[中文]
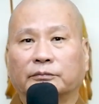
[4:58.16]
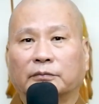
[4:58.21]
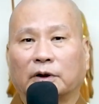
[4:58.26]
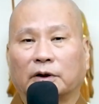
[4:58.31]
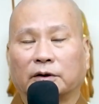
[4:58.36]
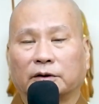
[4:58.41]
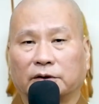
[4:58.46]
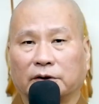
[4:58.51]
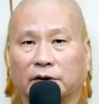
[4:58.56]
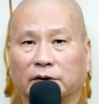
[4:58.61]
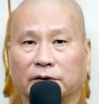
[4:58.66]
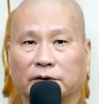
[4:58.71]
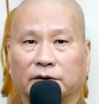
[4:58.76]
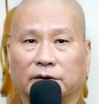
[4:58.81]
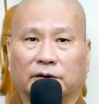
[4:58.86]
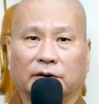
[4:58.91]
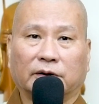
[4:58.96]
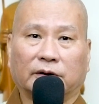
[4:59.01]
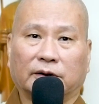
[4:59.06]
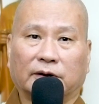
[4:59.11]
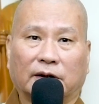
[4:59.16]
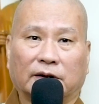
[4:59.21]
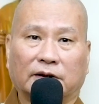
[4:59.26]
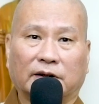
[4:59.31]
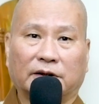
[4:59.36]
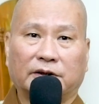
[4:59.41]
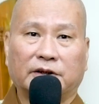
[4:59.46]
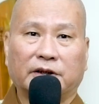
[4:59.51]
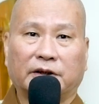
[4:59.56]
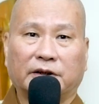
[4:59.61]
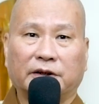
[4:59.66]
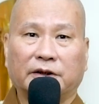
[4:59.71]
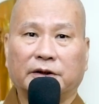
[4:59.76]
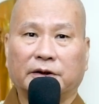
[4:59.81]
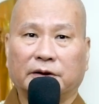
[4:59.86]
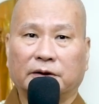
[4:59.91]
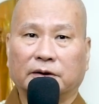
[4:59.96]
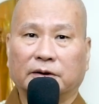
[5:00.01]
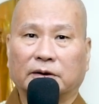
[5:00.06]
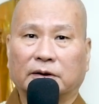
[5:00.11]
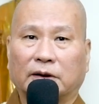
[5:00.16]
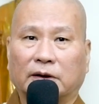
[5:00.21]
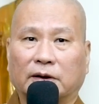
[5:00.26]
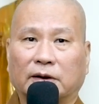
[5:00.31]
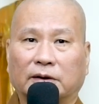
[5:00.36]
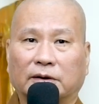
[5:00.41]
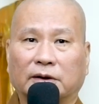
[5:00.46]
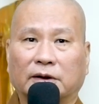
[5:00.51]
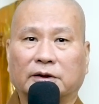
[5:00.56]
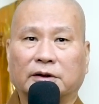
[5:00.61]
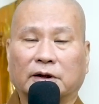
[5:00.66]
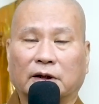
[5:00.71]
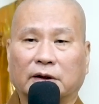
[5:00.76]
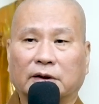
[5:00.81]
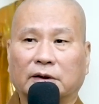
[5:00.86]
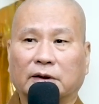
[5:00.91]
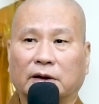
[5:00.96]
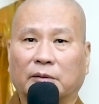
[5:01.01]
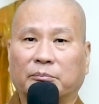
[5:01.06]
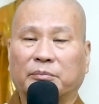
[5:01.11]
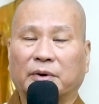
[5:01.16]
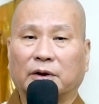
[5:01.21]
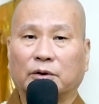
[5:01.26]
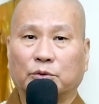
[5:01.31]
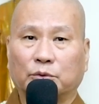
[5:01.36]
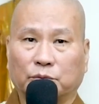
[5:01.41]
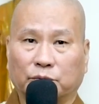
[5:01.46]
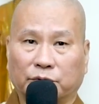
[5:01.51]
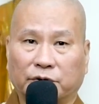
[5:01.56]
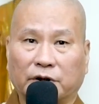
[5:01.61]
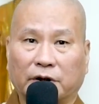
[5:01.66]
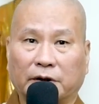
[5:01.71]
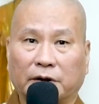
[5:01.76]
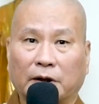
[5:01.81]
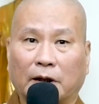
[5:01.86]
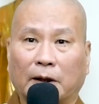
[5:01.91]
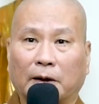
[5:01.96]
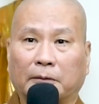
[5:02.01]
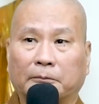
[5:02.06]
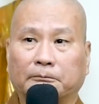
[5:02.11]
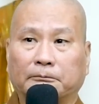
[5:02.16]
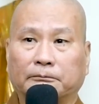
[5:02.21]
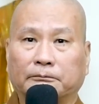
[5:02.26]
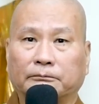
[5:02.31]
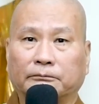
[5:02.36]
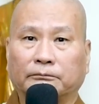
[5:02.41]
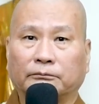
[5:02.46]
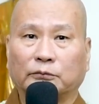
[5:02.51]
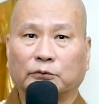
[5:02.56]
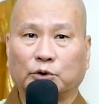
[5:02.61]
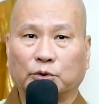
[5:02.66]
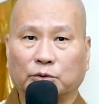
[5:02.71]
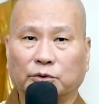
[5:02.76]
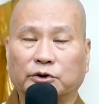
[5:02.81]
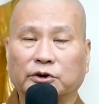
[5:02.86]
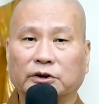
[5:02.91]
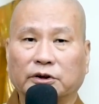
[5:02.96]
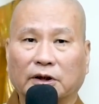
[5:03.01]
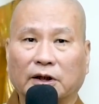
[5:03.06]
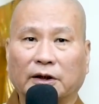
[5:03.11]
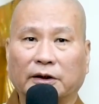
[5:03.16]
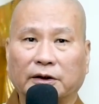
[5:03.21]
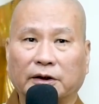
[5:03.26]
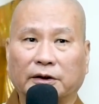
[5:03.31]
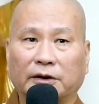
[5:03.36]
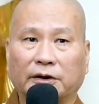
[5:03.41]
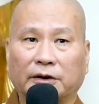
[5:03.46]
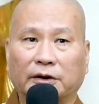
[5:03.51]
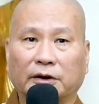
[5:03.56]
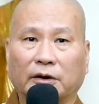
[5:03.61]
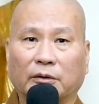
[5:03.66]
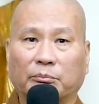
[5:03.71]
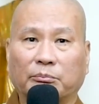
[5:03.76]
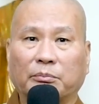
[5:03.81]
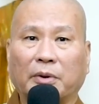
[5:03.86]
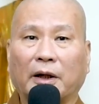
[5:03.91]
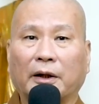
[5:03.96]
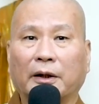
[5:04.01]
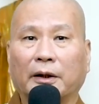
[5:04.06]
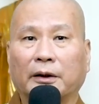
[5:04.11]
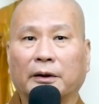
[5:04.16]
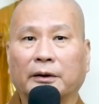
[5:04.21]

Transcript: 啊，这个是给大家建议的啊，在家里要拜祖先呐，除夕那一天一定要拜，